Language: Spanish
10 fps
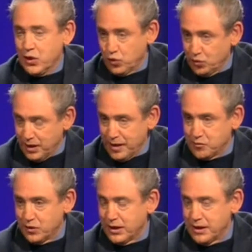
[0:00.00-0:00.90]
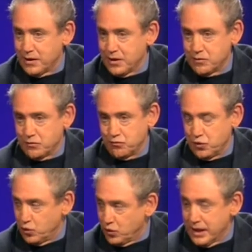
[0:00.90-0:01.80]
tuvo una época
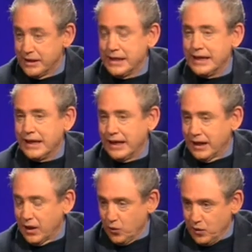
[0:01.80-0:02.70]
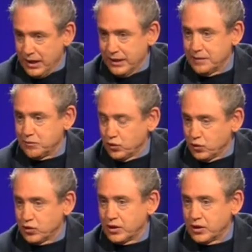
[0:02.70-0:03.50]
muy dura en la cual de pronto se